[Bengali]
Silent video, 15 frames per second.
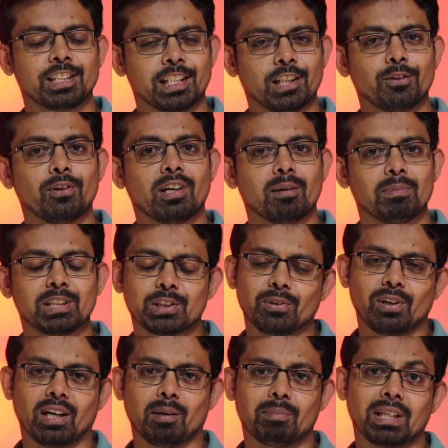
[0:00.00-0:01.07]
শিডিউলটা মিস
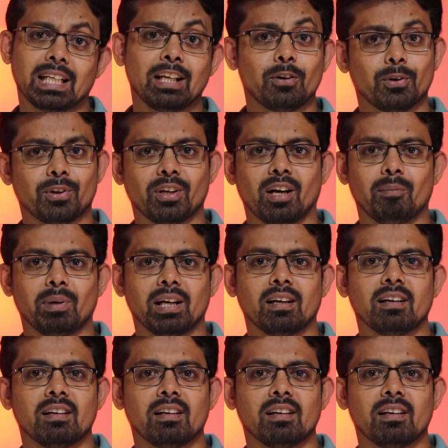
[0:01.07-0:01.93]
করেন আপনি কি করতে হবে